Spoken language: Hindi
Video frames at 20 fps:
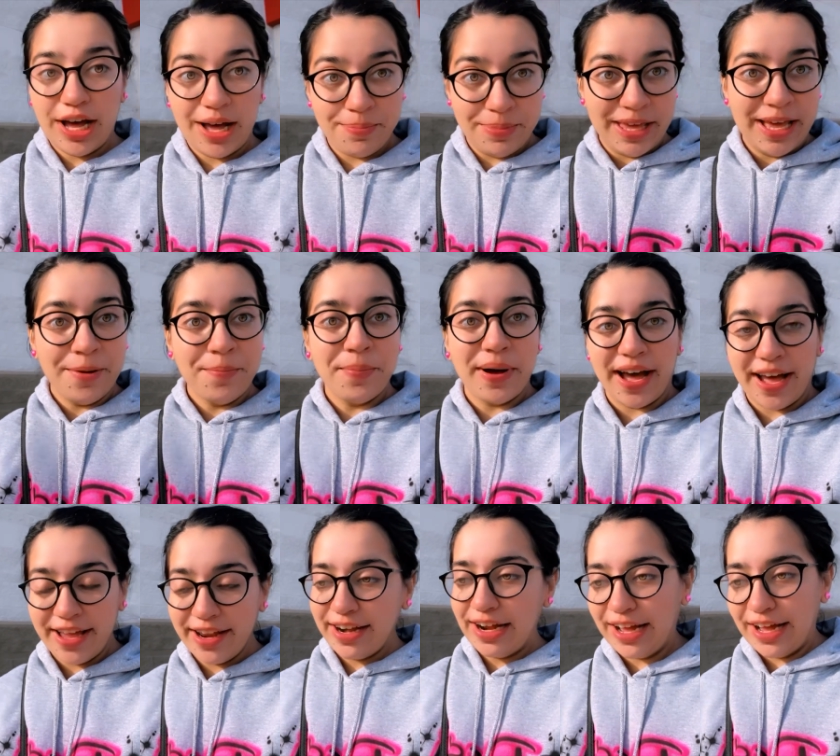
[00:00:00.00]
अभी हम
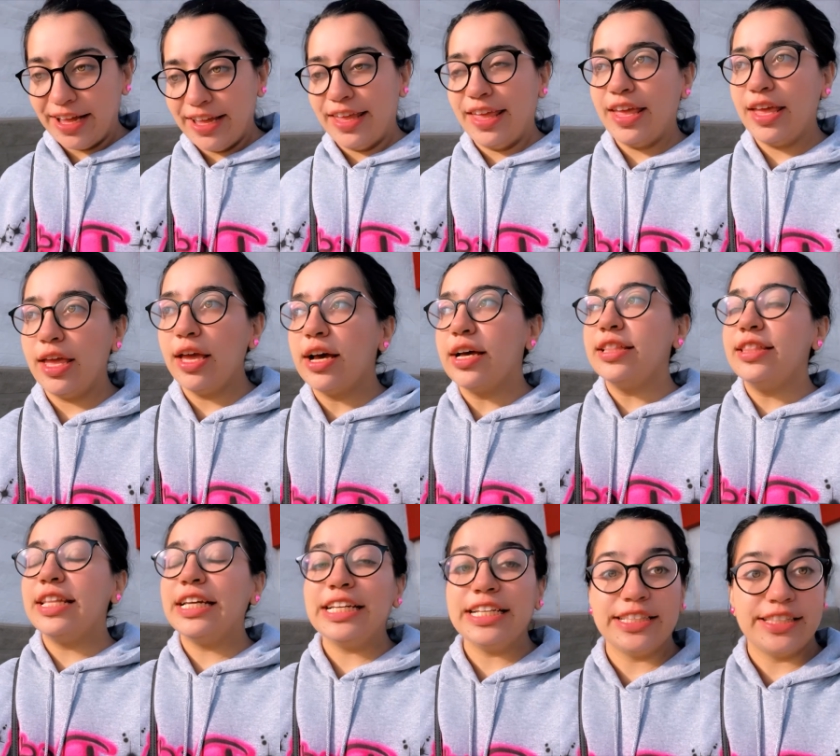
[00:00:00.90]
बाहर आए हैं
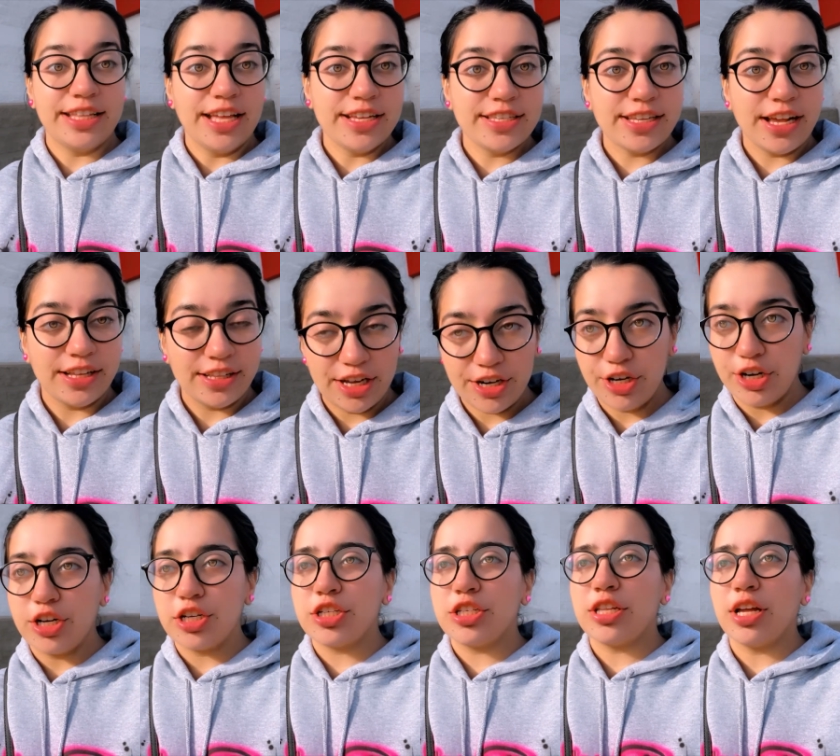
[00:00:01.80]
अंदर इतना ज़्यादा
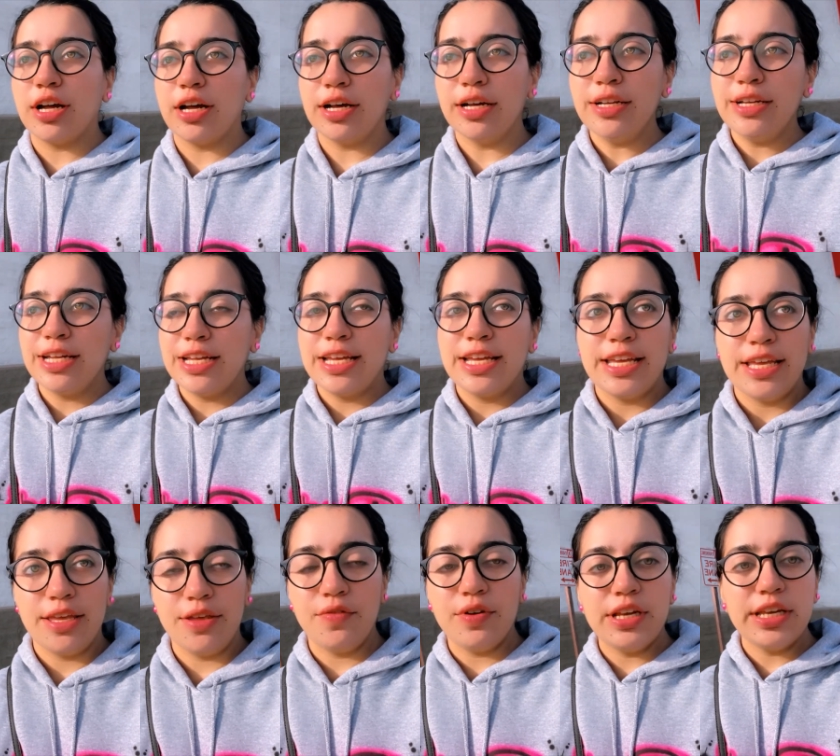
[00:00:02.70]
रश था
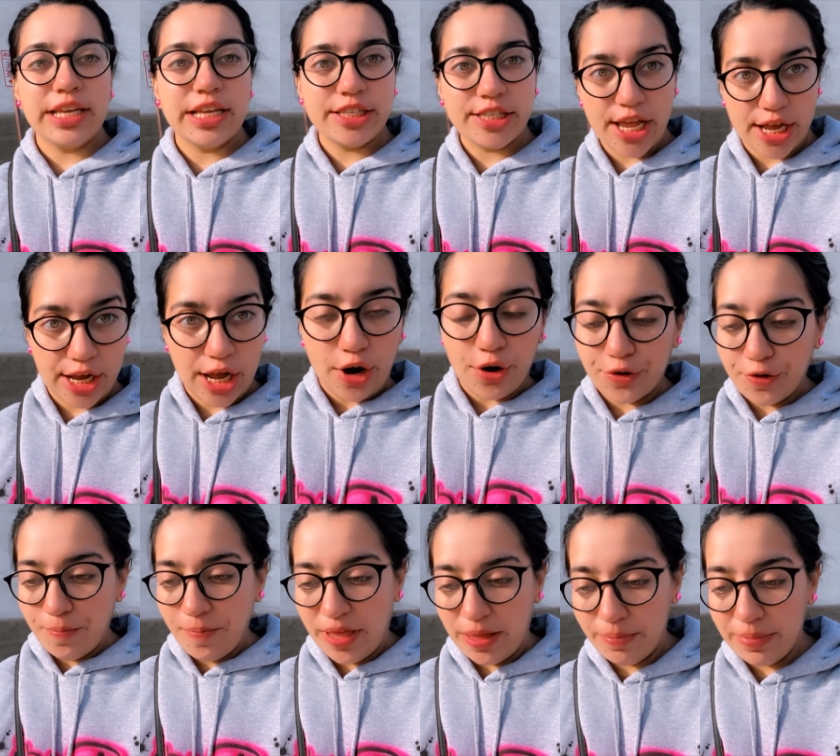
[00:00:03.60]
इवन के
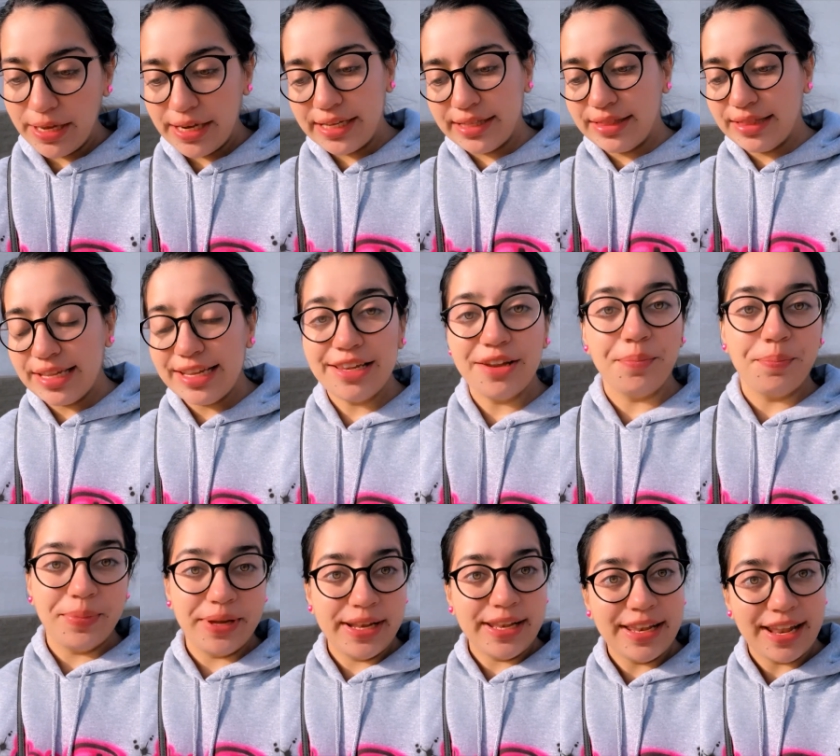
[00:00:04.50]
चेकआउट में भी इतनी
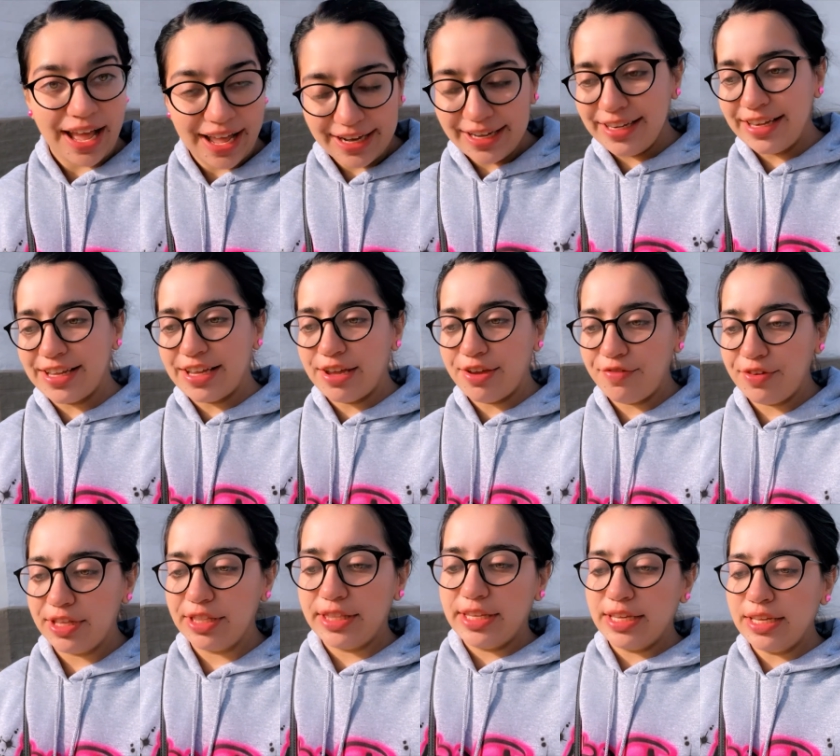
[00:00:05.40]
लंबी लाइन लगी
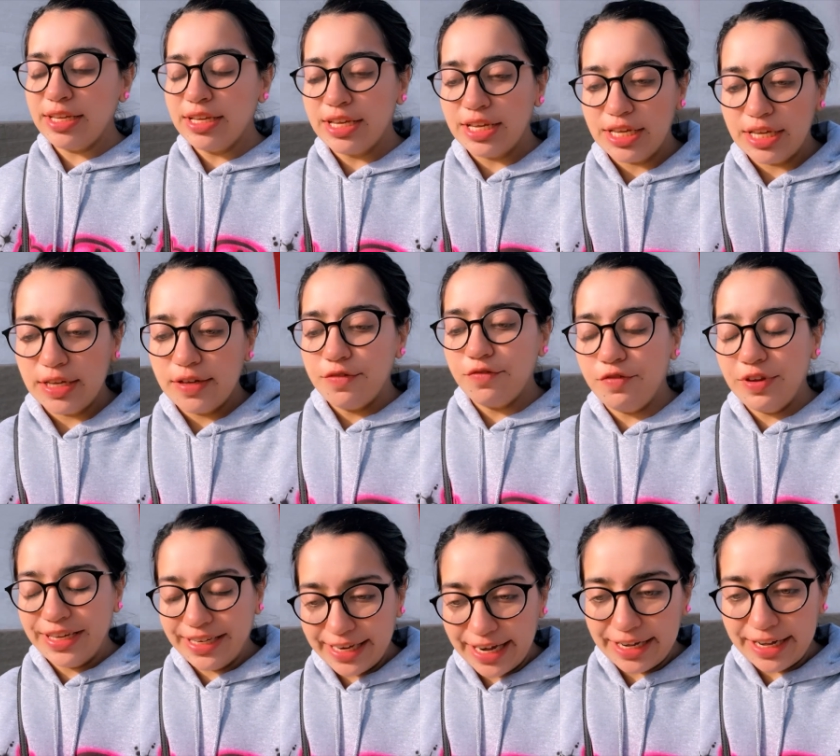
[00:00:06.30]
हुई थी
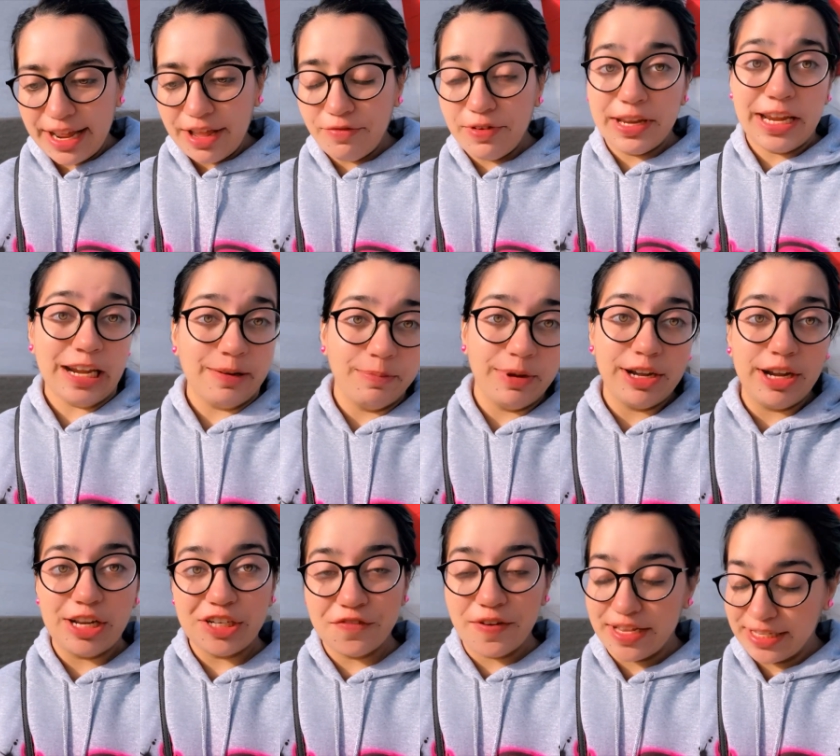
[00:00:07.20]
वीकेंड है वीकेंड पे
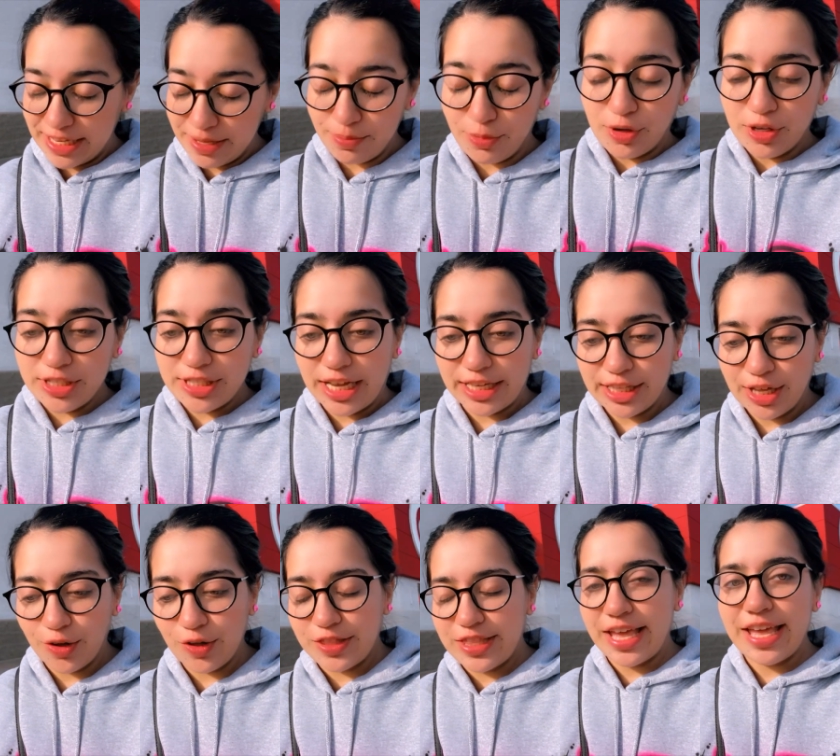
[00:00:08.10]
रश वैसे ही बहुत ज़्यादा
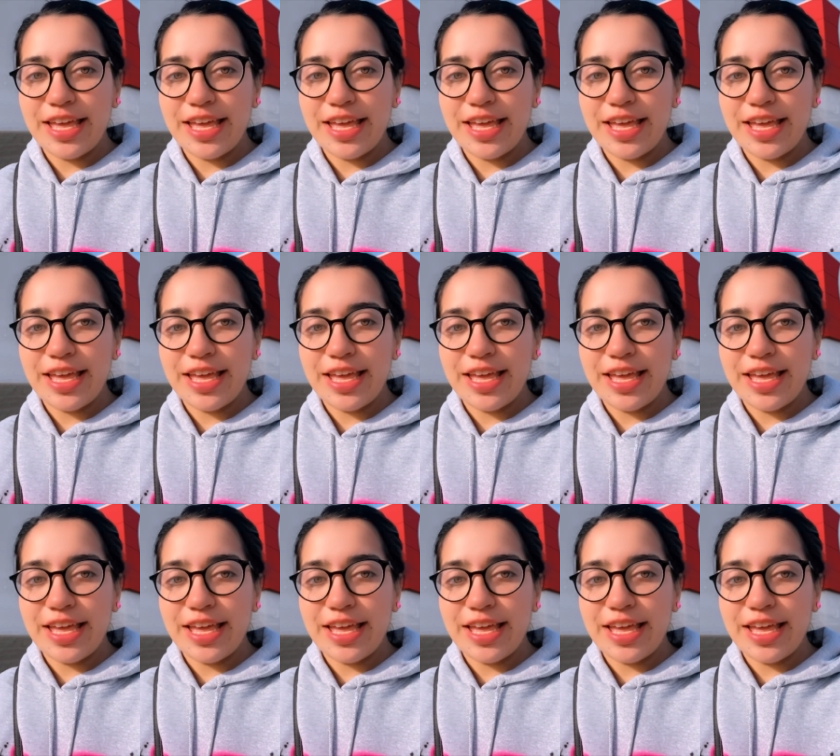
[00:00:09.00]
होता